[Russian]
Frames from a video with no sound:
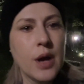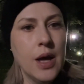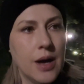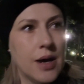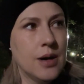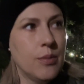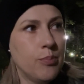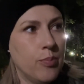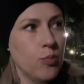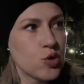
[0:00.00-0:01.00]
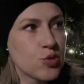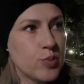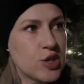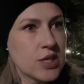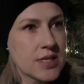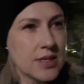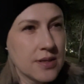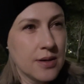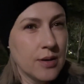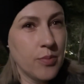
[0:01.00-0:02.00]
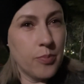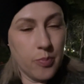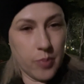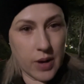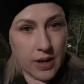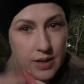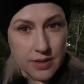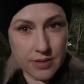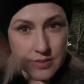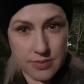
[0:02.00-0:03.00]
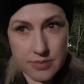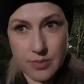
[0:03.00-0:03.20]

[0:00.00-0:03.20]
А, может быть, сейчас э, по...